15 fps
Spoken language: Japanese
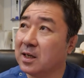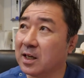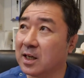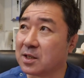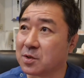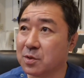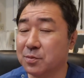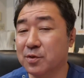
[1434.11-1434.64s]

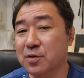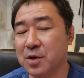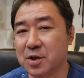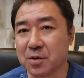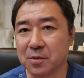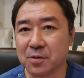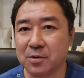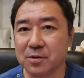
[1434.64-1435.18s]
えー、その分離
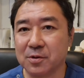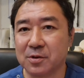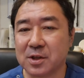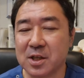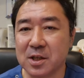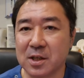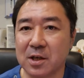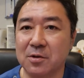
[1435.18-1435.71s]
症という
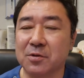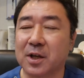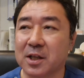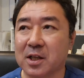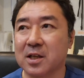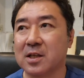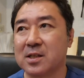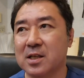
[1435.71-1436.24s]
診断を受
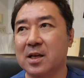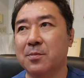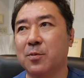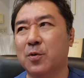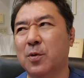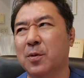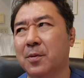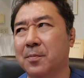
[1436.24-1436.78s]
けてですね、
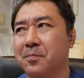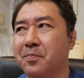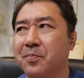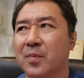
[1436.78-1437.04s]
も